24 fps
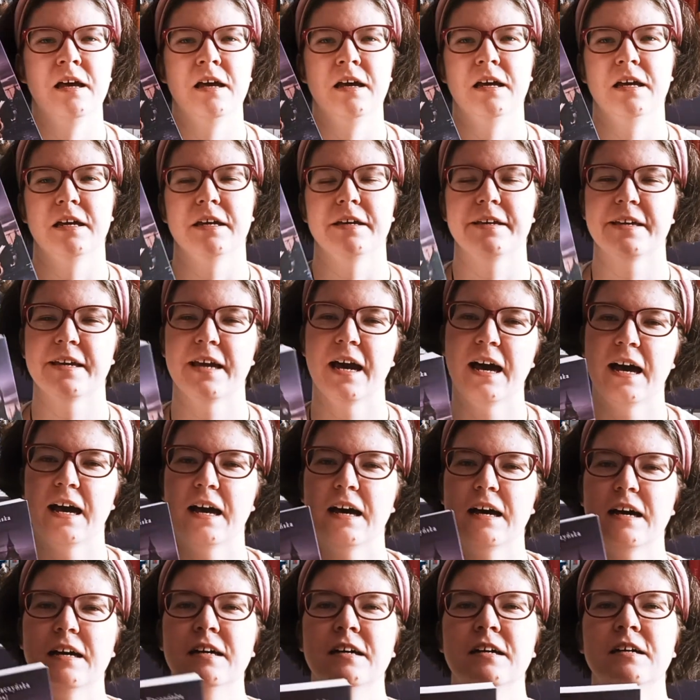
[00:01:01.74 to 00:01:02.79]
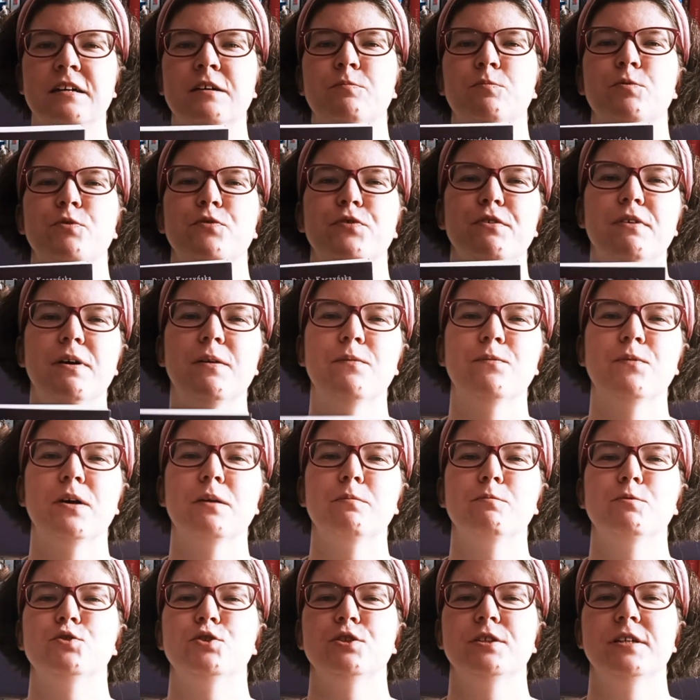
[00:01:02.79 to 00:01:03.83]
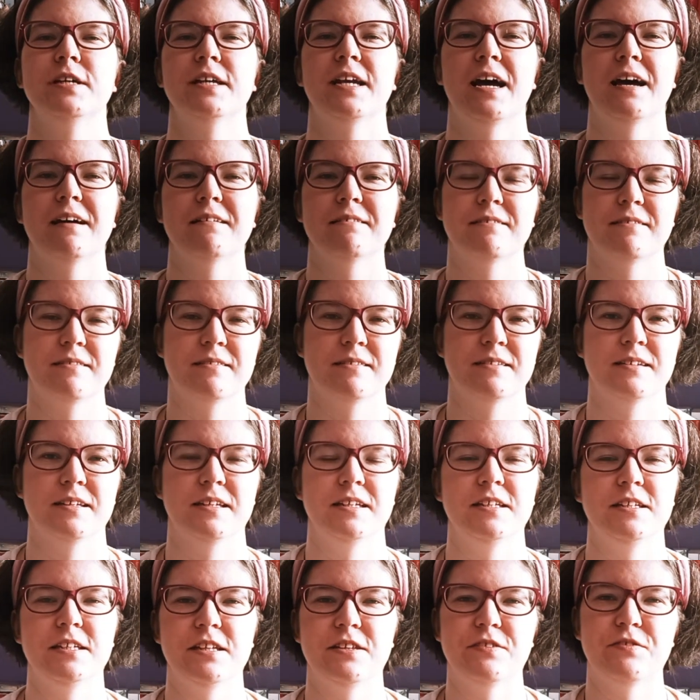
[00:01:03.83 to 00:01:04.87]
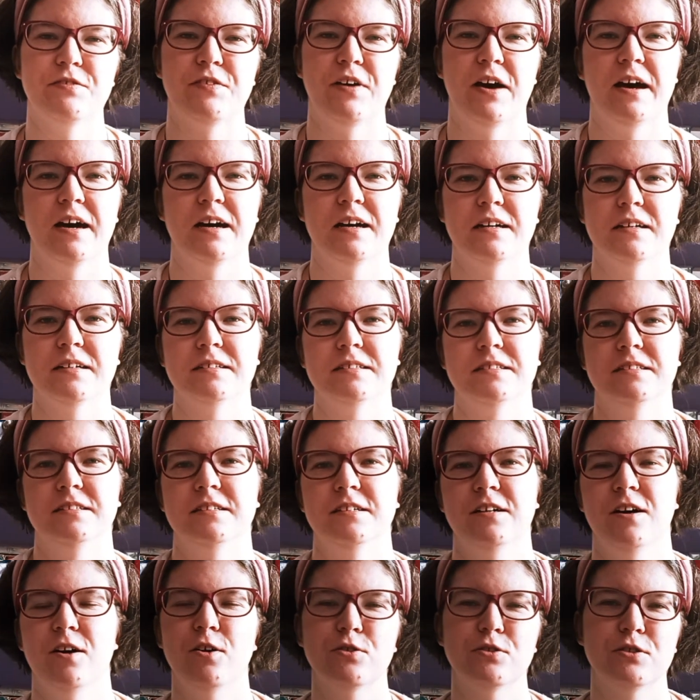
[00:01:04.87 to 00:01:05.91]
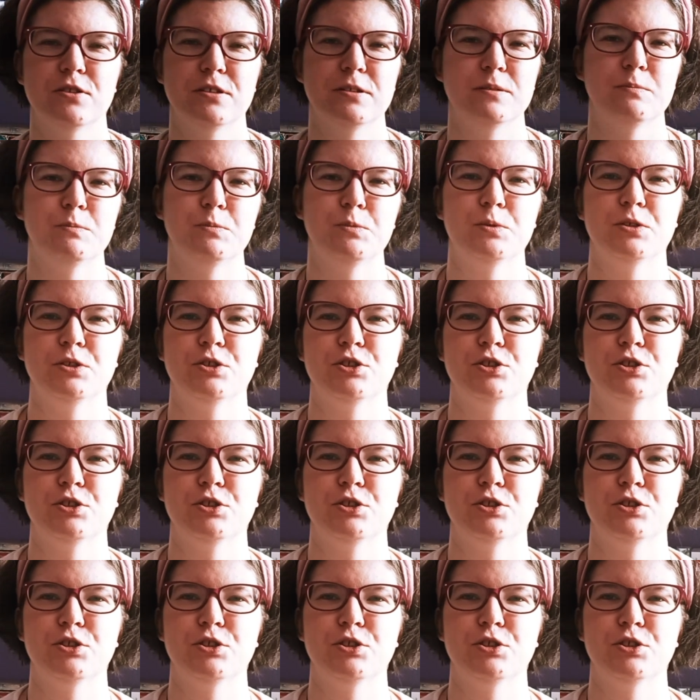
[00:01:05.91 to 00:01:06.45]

Ja mówiłam Wam już nie raz i nie dwa e, o tym,